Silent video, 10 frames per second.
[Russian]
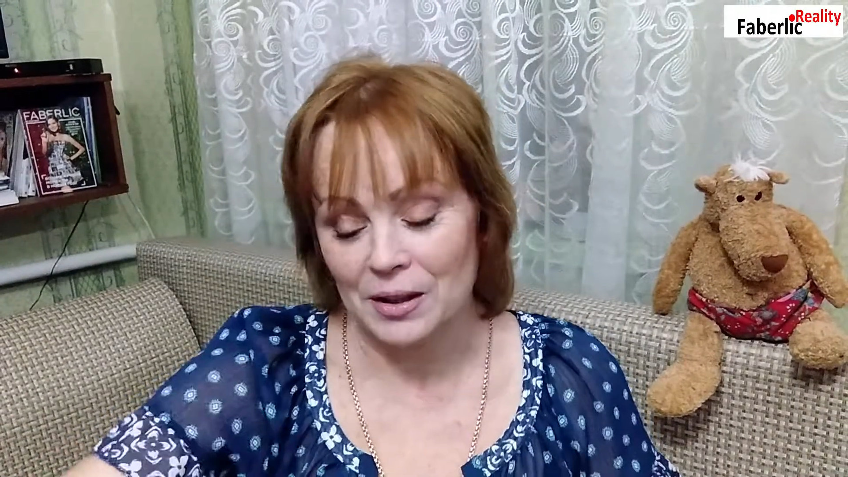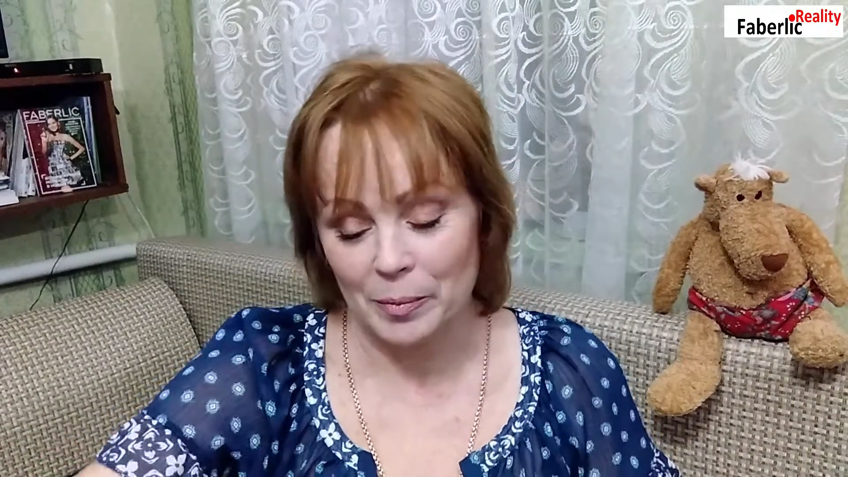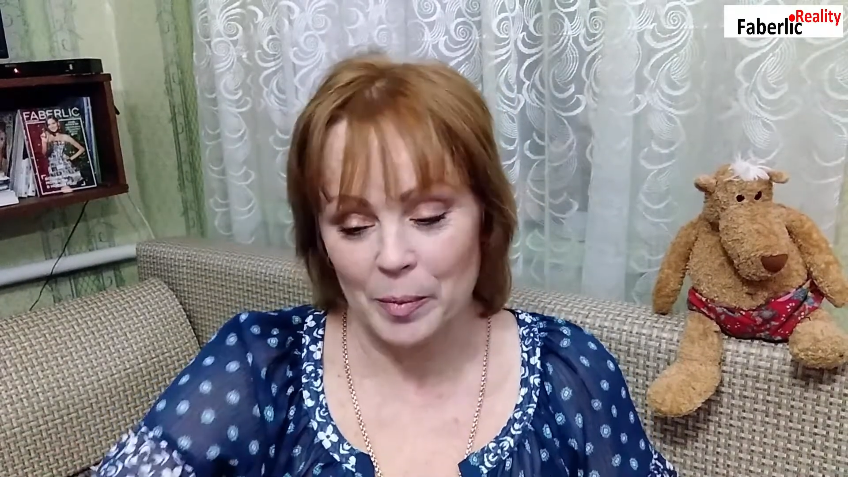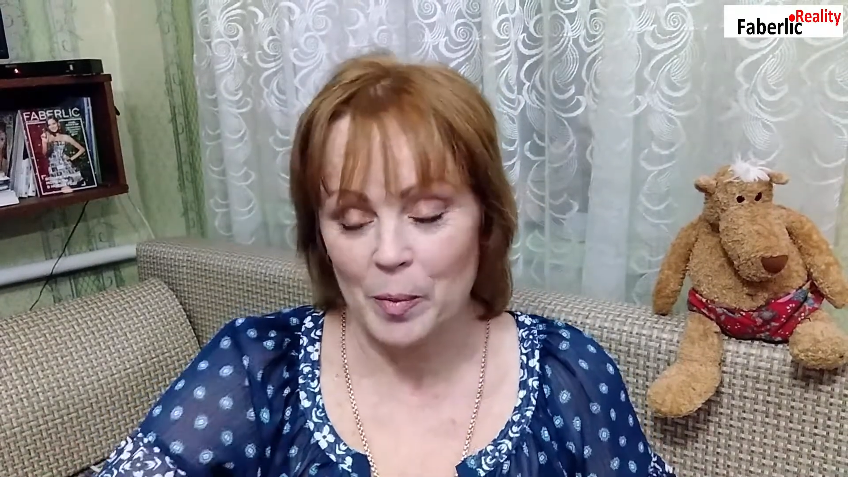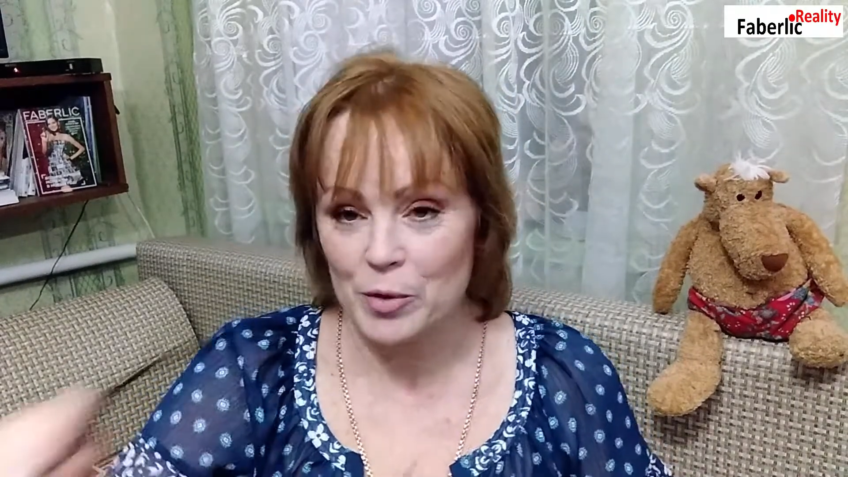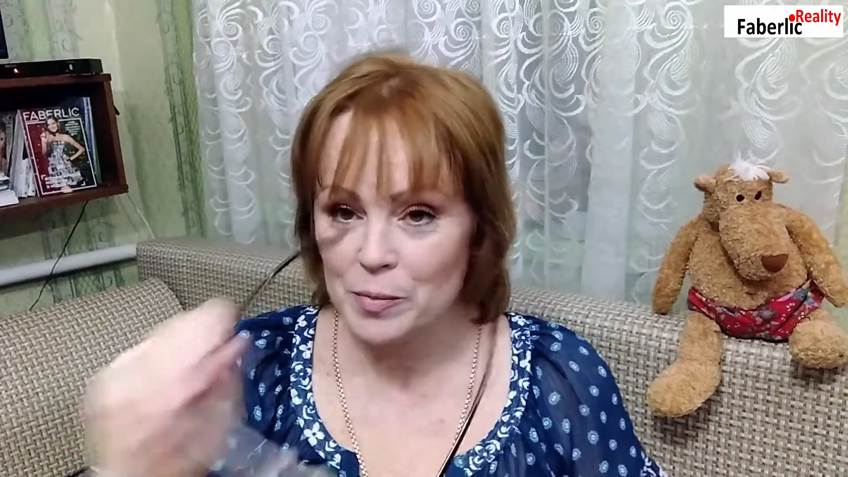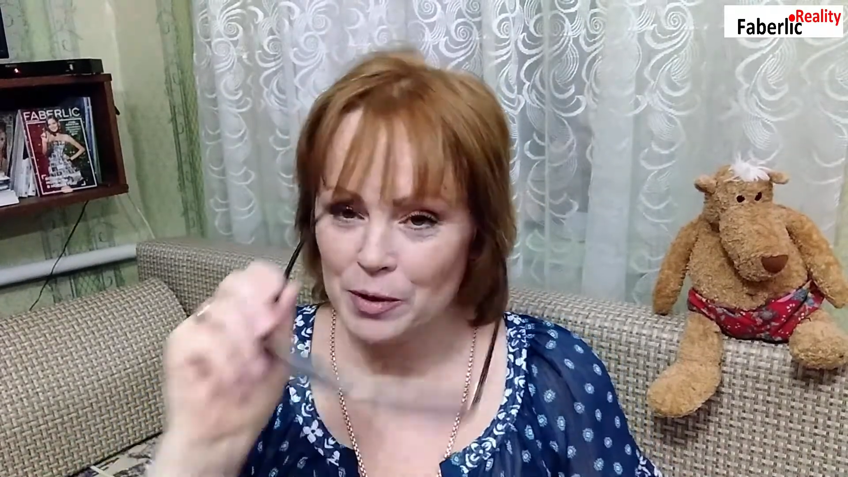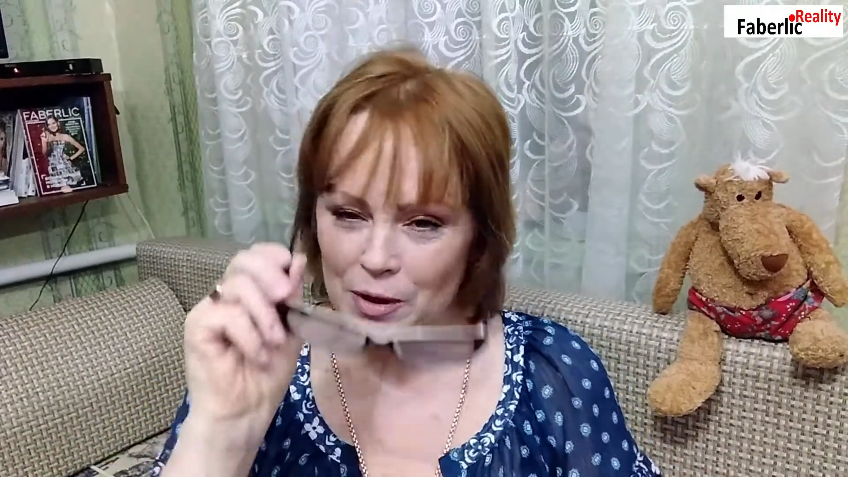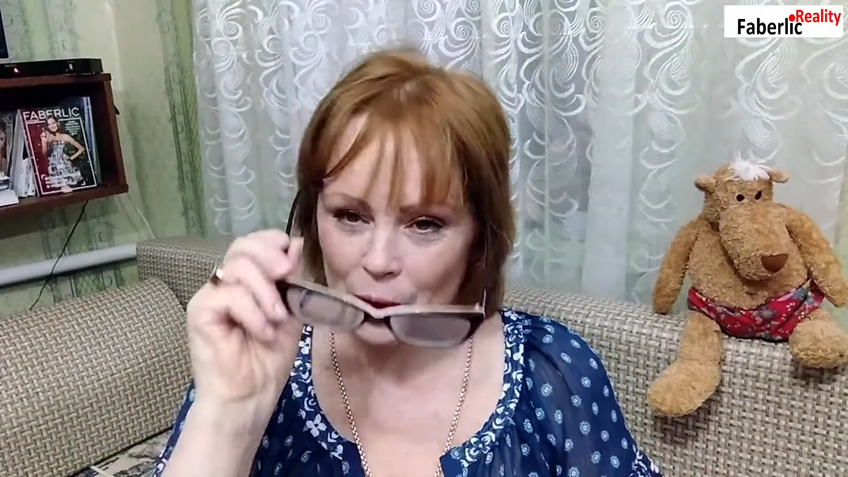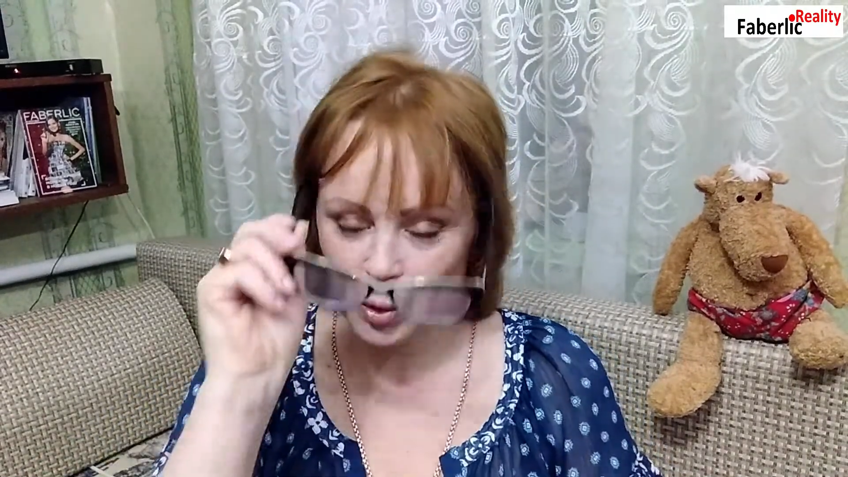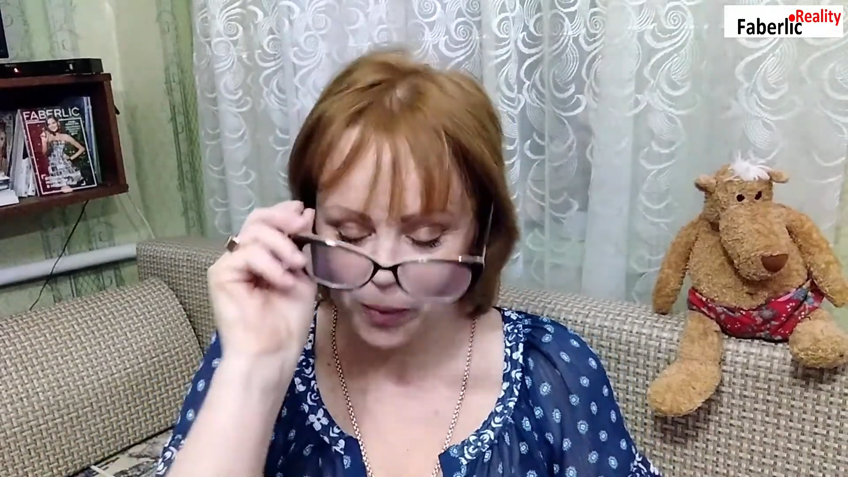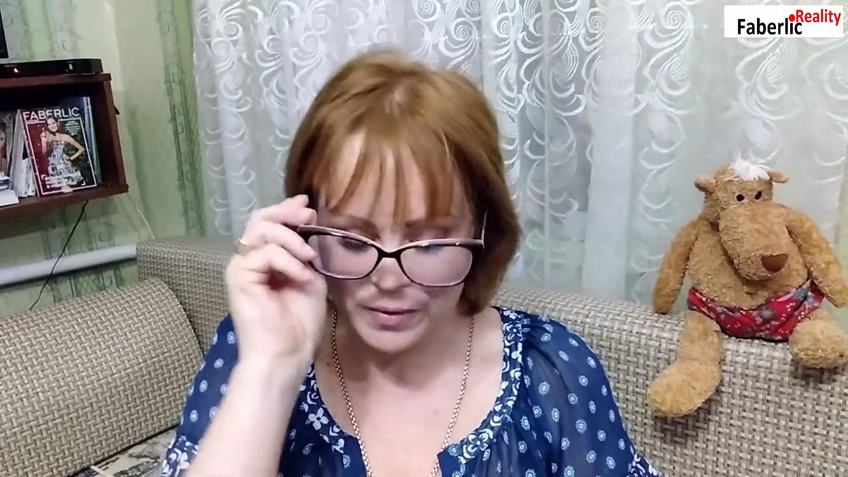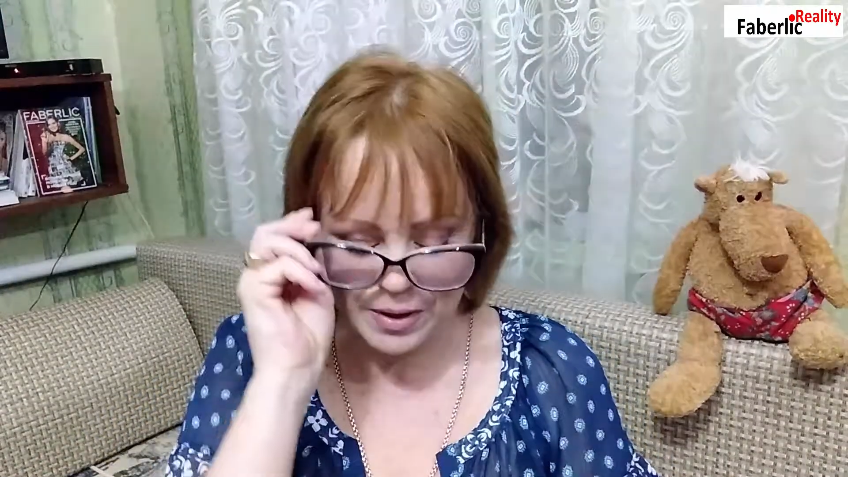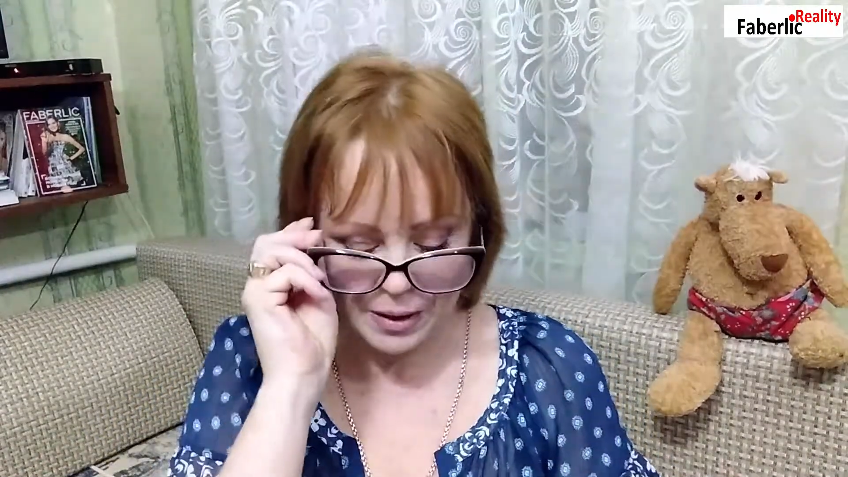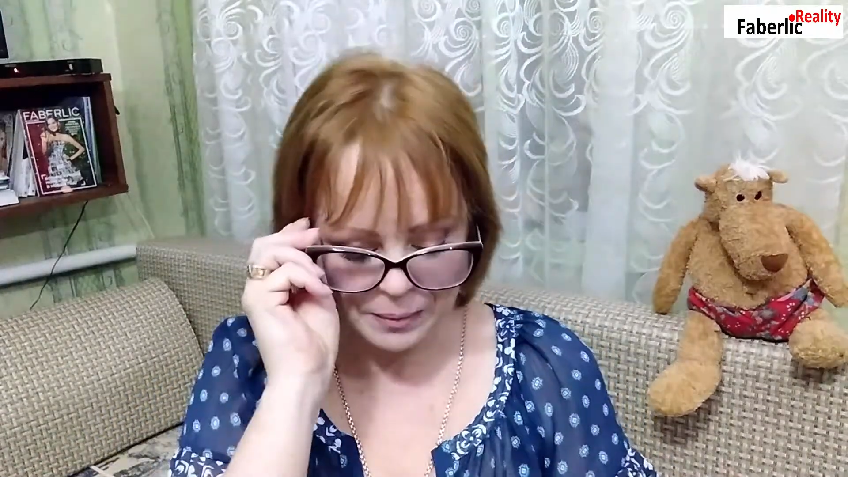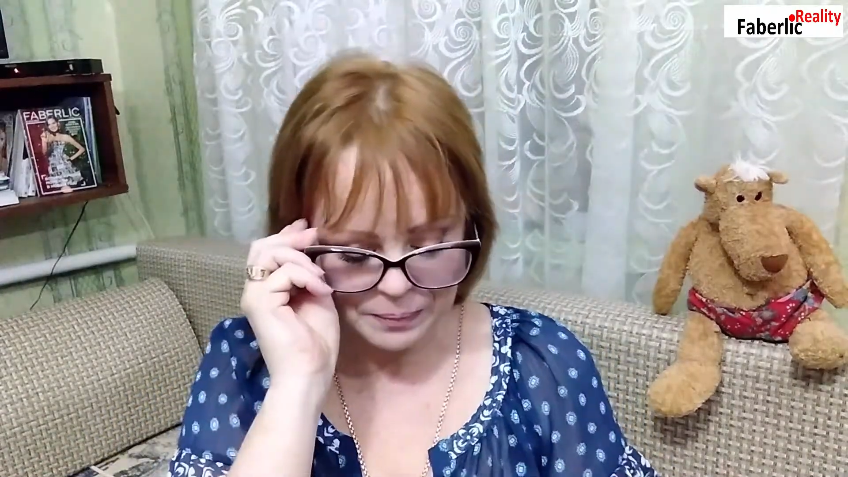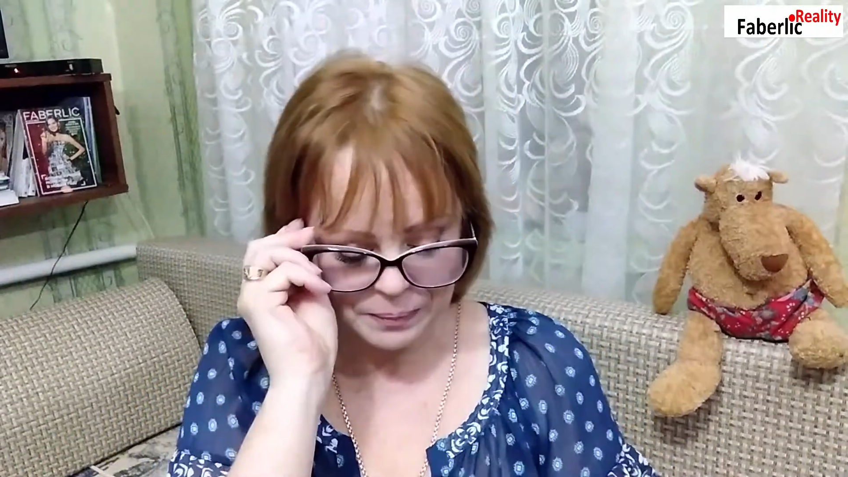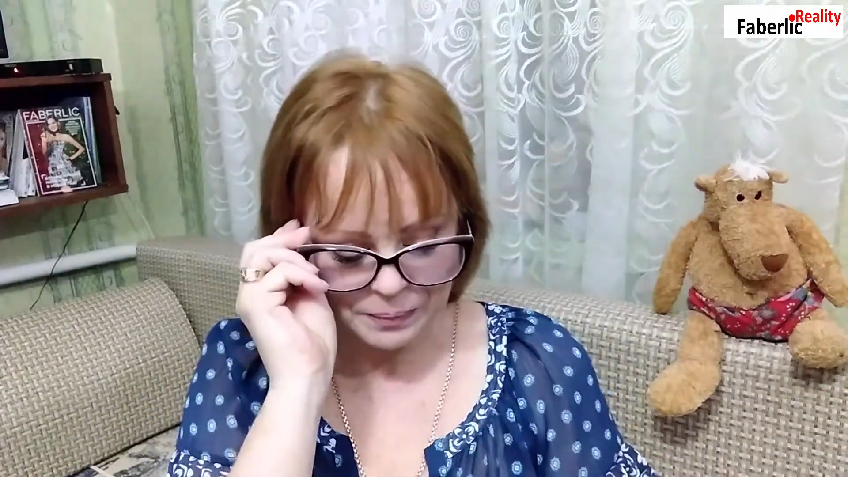Это, по-моему, с миндалем мы взяли.